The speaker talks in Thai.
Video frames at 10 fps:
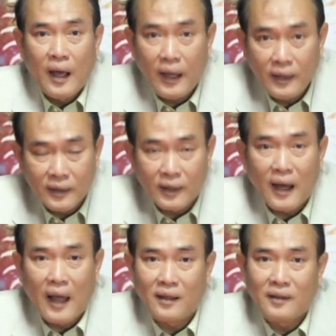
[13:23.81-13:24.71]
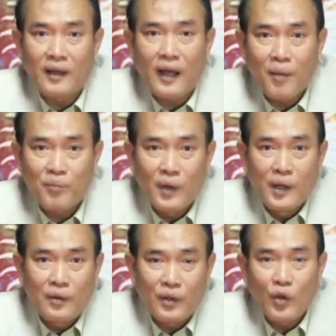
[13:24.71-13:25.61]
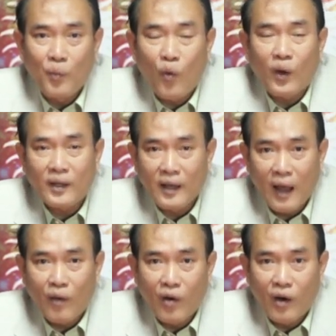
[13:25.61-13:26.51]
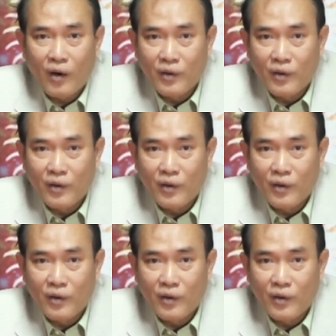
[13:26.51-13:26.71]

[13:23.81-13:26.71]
ให้1ครั้งนะครับ ซึ่งโดยปกติแล้วก็